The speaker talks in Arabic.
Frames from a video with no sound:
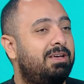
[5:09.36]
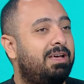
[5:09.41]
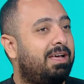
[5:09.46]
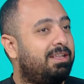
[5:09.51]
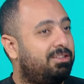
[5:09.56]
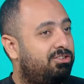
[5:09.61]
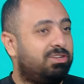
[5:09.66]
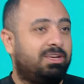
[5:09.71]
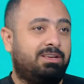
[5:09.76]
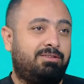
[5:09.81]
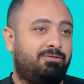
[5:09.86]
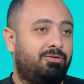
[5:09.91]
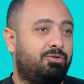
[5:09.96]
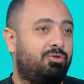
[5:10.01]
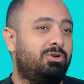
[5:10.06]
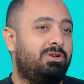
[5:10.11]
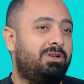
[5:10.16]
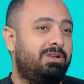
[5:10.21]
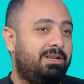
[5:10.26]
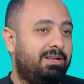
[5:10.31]
انا شايف في
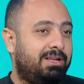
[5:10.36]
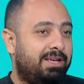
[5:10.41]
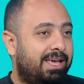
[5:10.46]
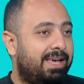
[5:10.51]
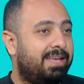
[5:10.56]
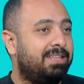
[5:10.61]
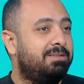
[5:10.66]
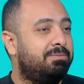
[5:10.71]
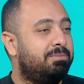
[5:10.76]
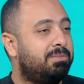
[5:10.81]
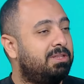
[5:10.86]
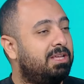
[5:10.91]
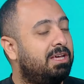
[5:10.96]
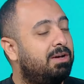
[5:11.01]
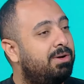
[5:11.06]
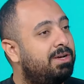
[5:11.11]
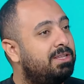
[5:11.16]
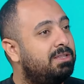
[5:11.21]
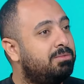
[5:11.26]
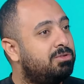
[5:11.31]
كل جانب من
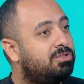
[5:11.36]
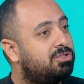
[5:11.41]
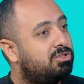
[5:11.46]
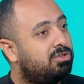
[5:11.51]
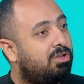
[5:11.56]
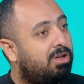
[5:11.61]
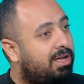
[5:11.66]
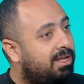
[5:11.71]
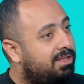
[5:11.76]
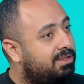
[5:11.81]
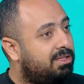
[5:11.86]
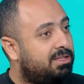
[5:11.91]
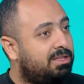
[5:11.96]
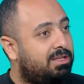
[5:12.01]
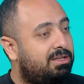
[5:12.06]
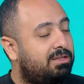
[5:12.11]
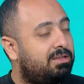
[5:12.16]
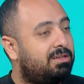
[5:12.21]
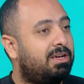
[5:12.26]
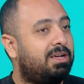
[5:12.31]
جوانب الصناعه
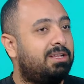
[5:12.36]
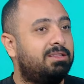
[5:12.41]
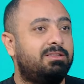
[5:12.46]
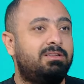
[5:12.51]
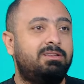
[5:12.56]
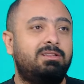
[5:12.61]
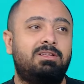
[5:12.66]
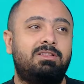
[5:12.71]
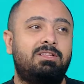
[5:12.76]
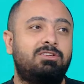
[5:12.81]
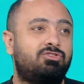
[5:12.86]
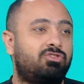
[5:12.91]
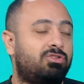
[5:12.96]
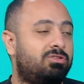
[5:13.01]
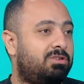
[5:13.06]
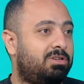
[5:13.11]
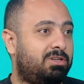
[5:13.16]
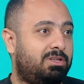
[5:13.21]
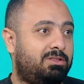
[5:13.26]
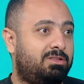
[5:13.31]
عندنا عندنا ناس
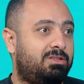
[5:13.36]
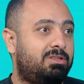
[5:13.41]
شاطره جدا